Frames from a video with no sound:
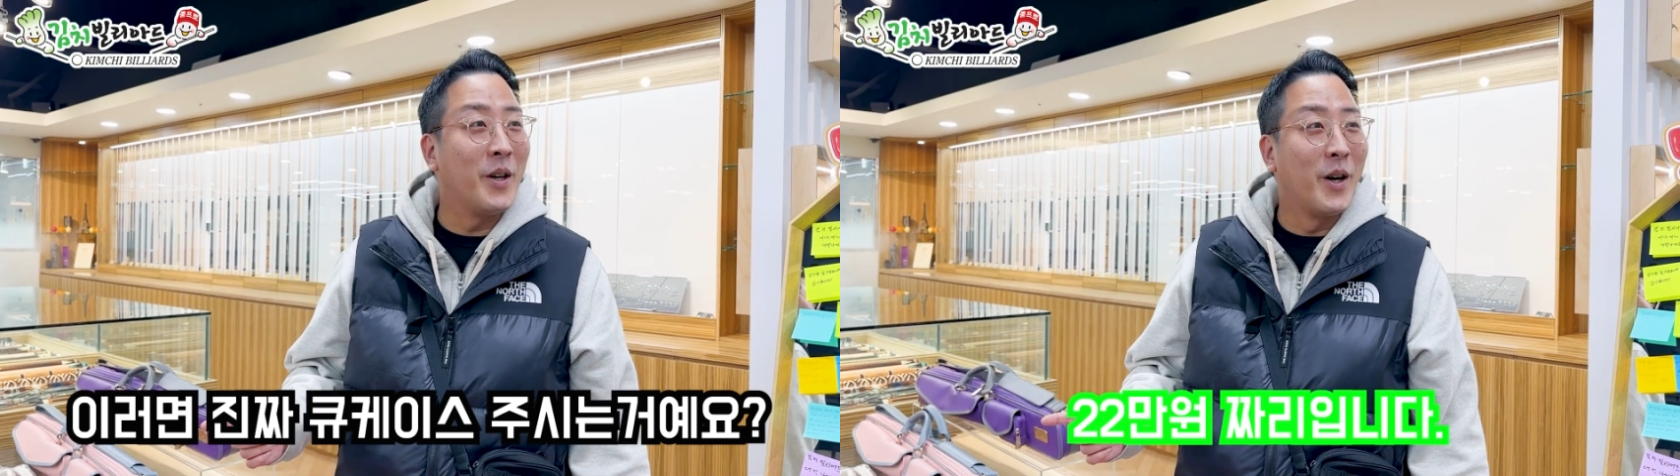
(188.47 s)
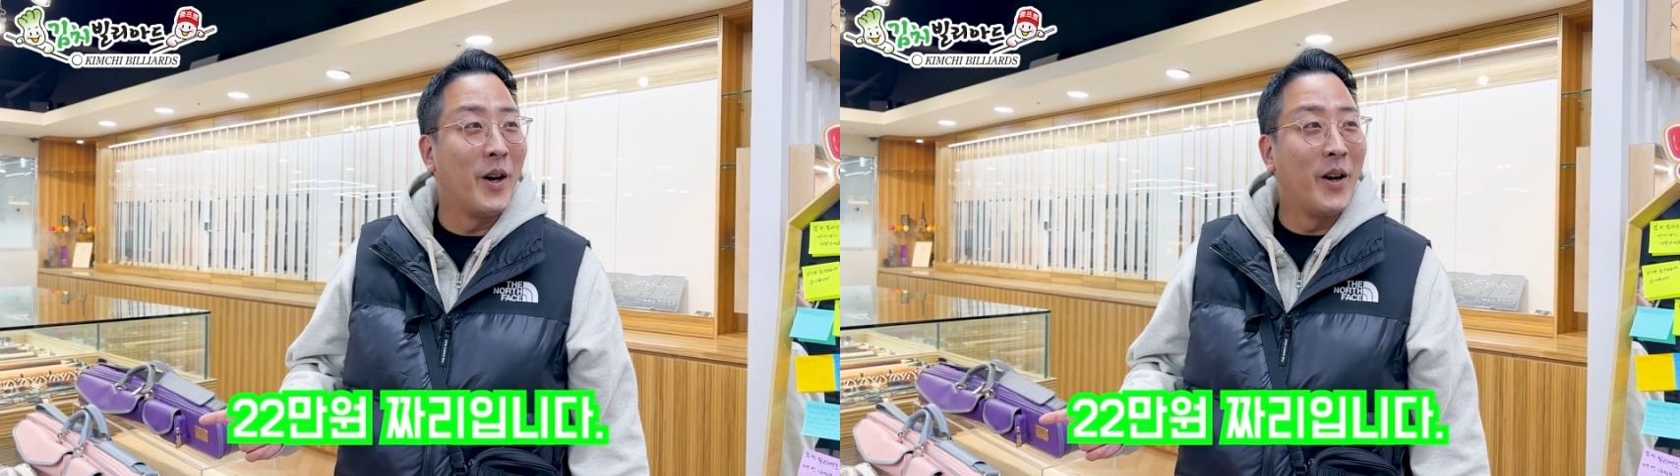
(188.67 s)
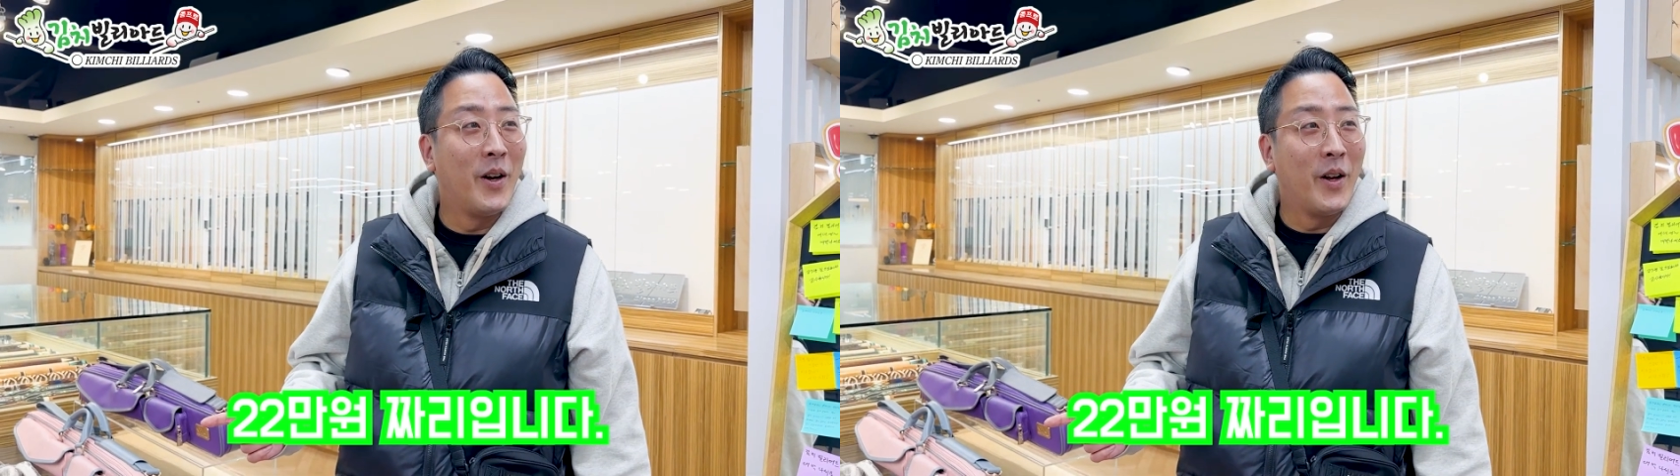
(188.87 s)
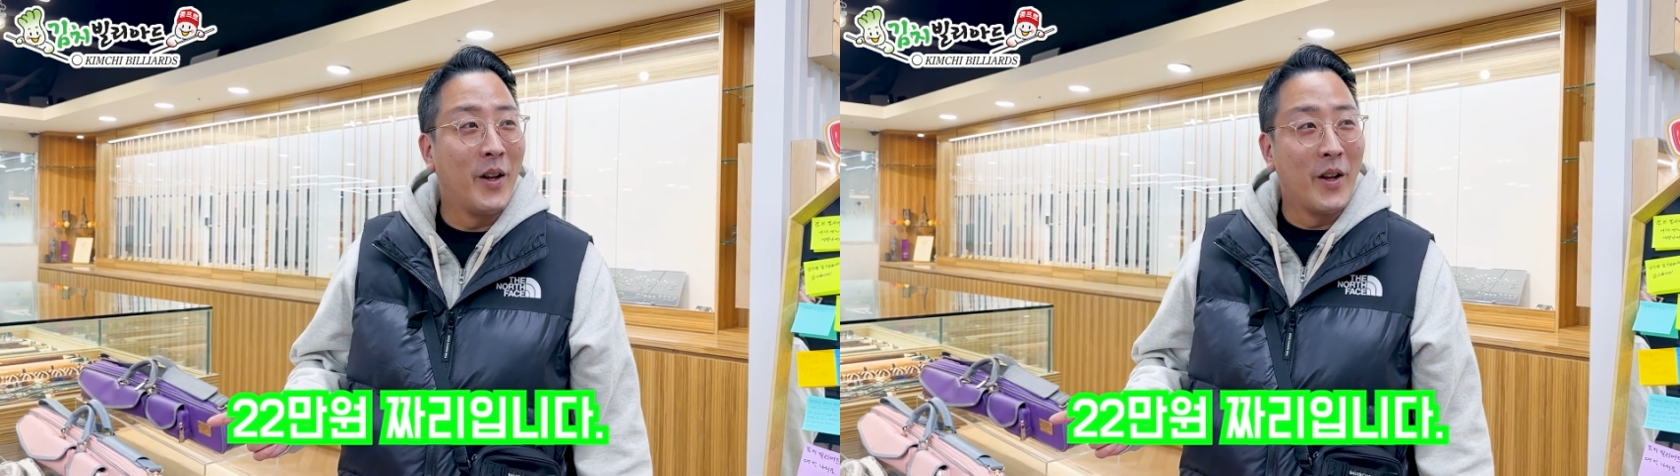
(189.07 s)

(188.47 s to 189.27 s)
22만원